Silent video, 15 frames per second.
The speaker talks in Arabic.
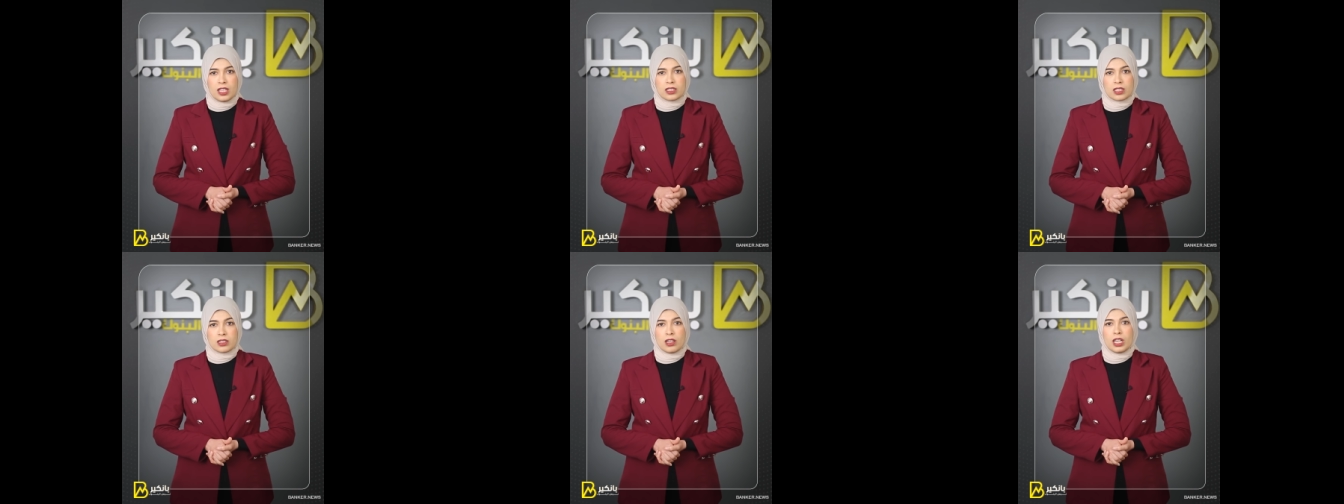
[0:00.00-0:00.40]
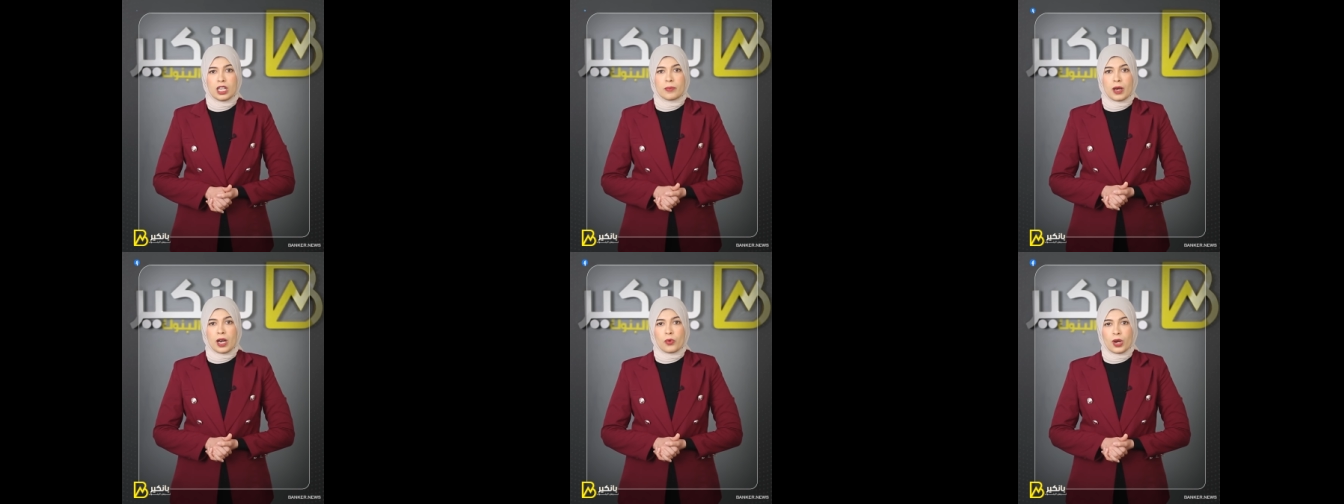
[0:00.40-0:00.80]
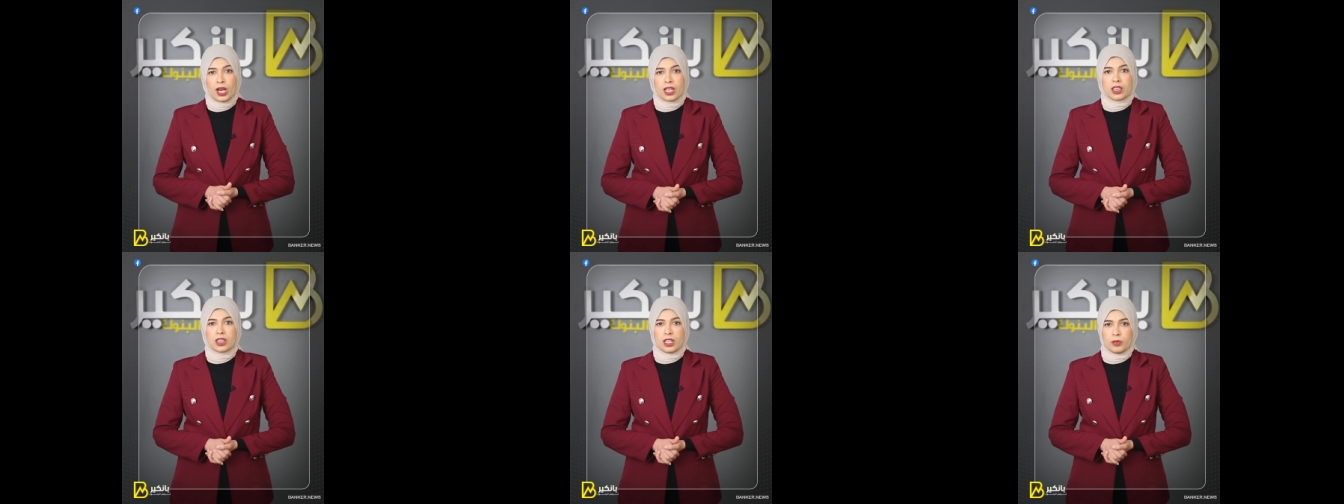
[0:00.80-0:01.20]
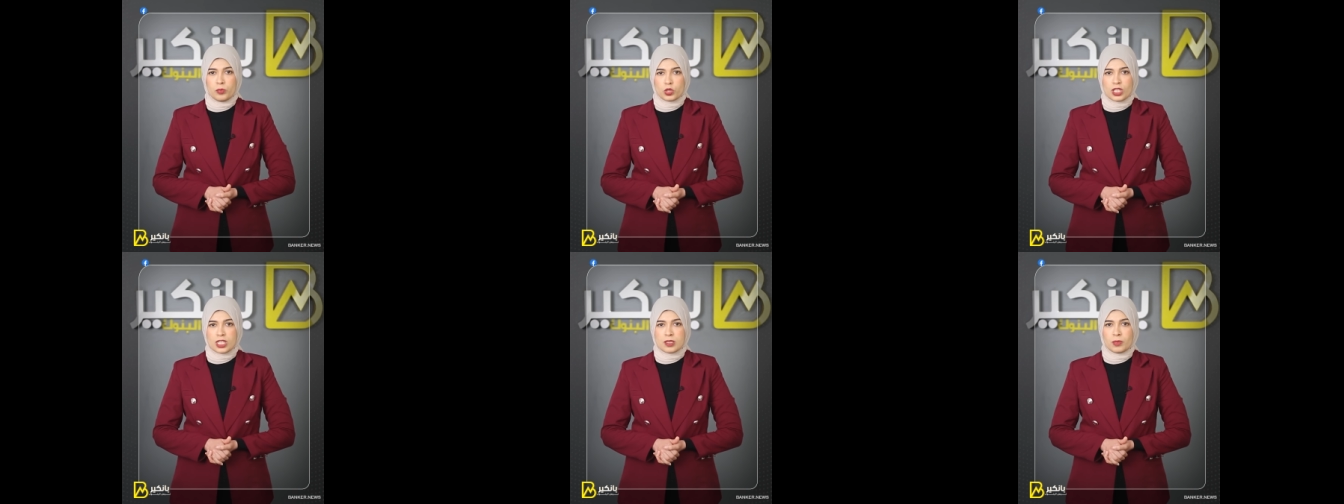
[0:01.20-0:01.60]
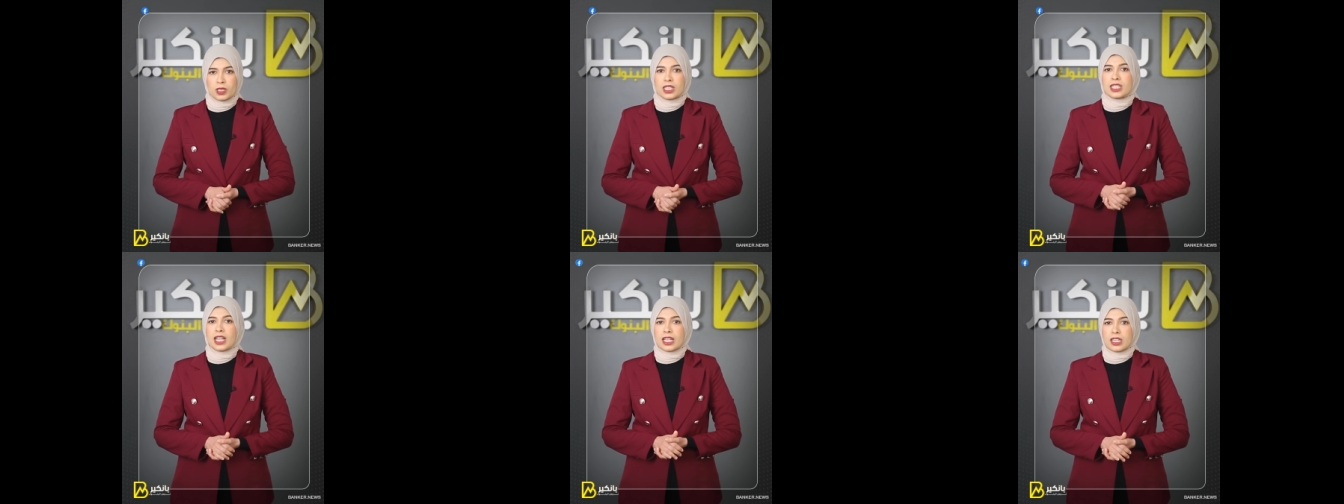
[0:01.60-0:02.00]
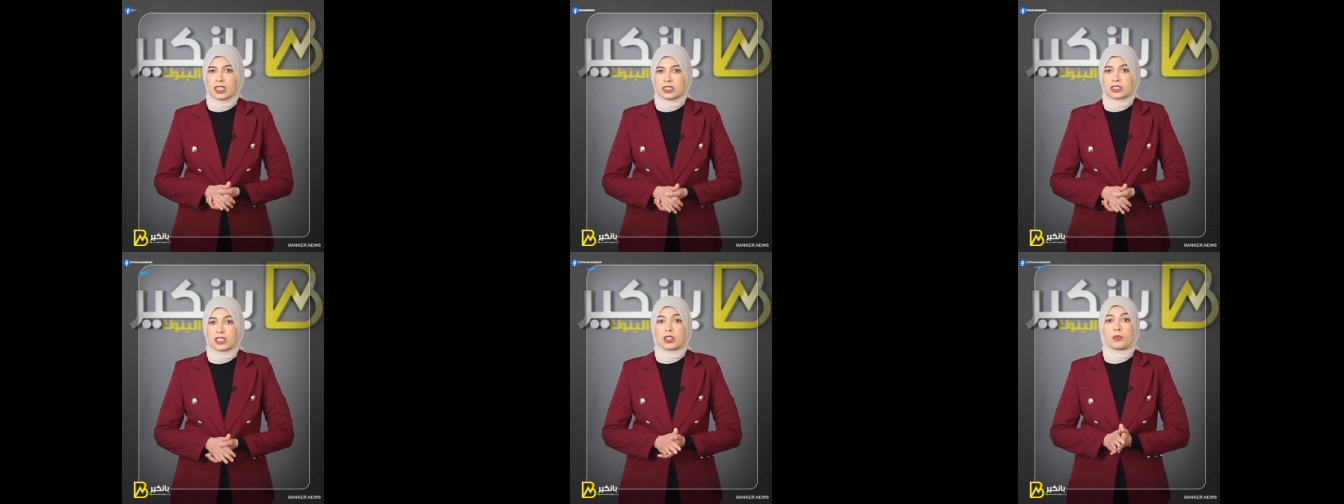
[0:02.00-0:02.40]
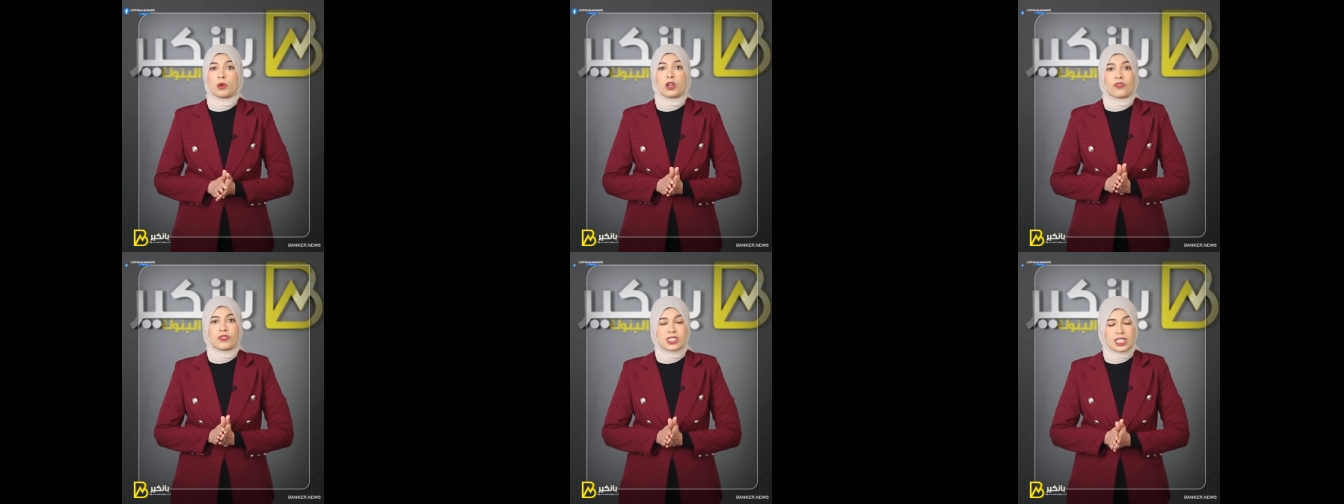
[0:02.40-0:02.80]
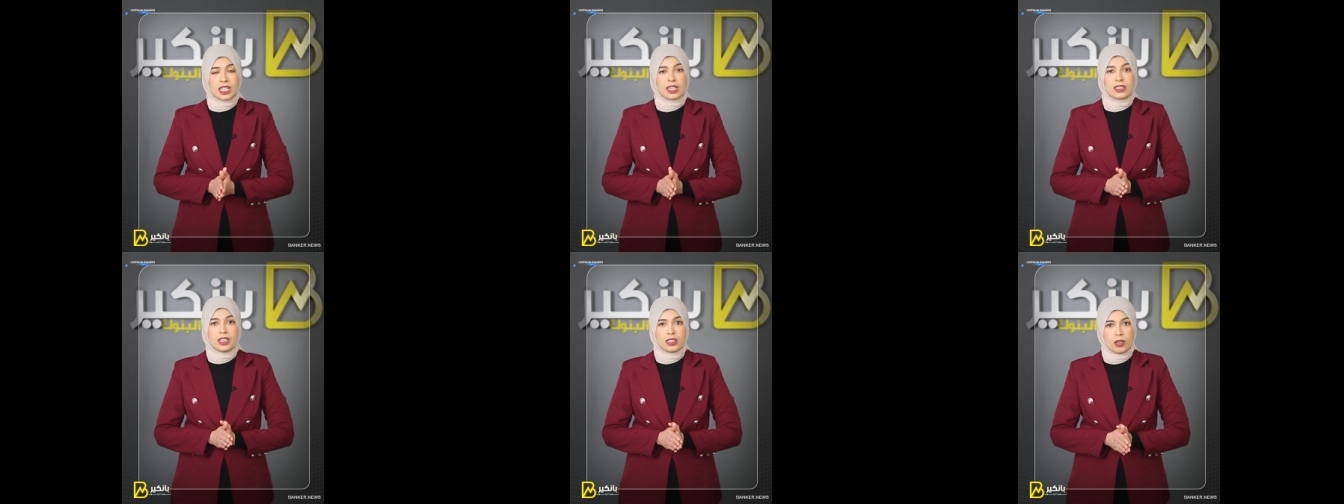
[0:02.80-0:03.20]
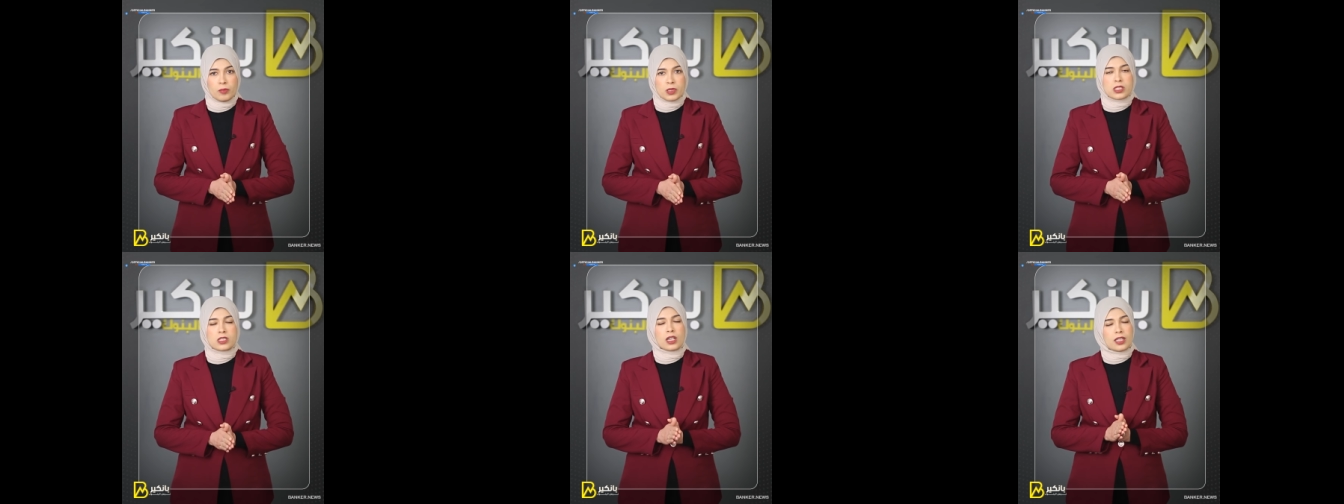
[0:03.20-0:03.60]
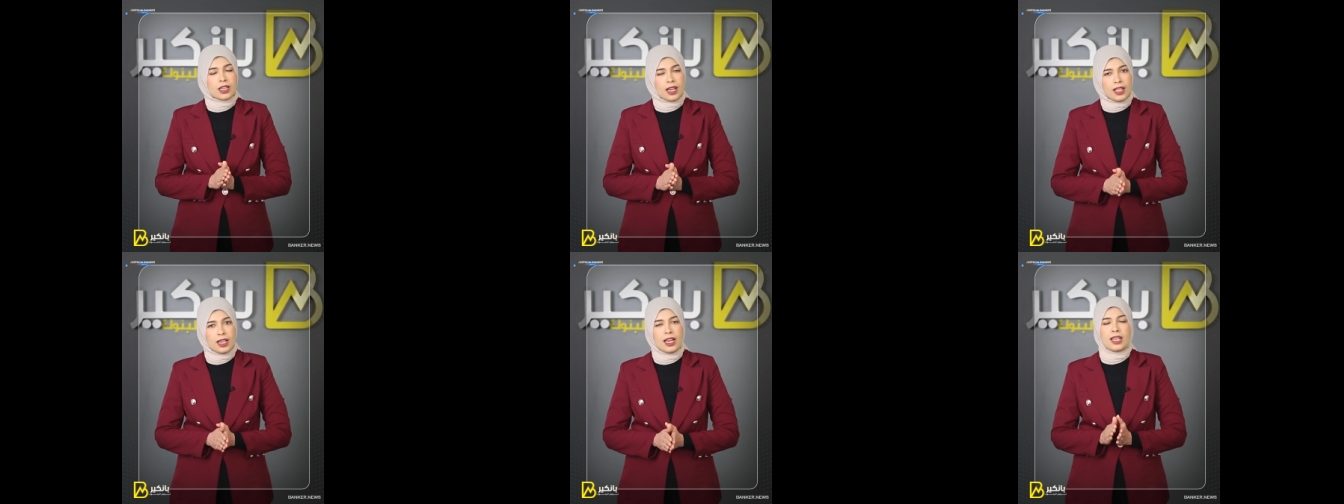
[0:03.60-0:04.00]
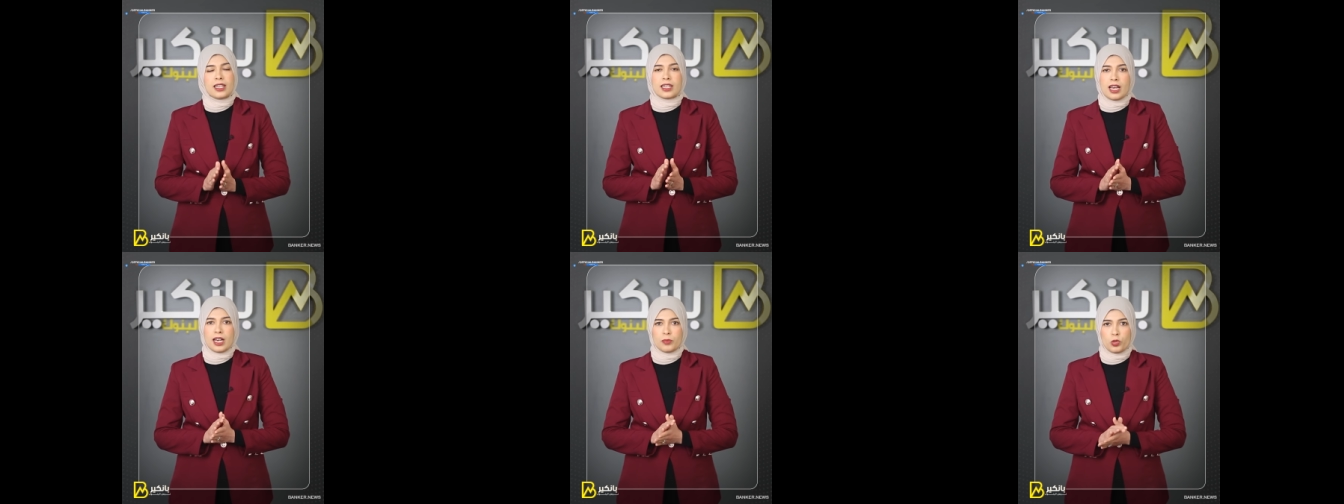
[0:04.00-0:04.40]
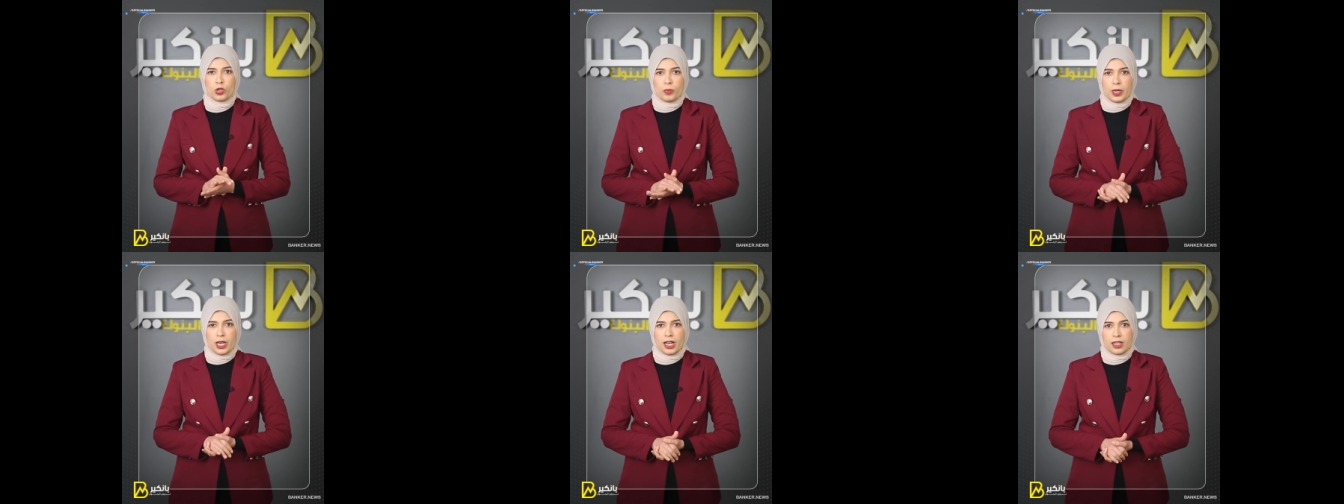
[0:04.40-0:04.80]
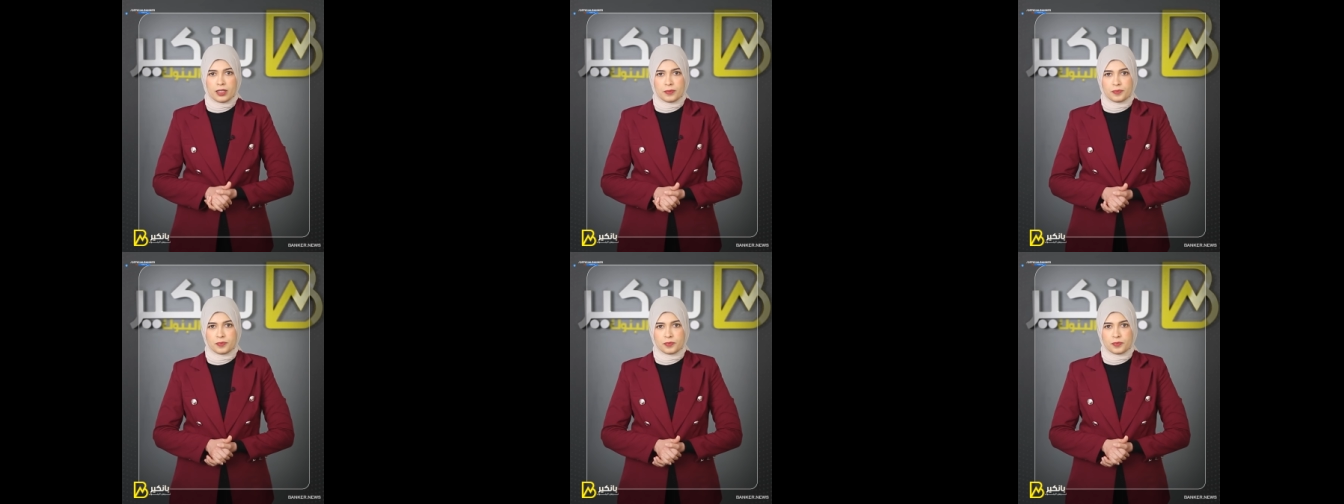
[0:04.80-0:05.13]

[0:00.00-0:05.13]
ده طالب أو حث المستثمرين على الاستثمار في السندات المصرية لأنها مربحة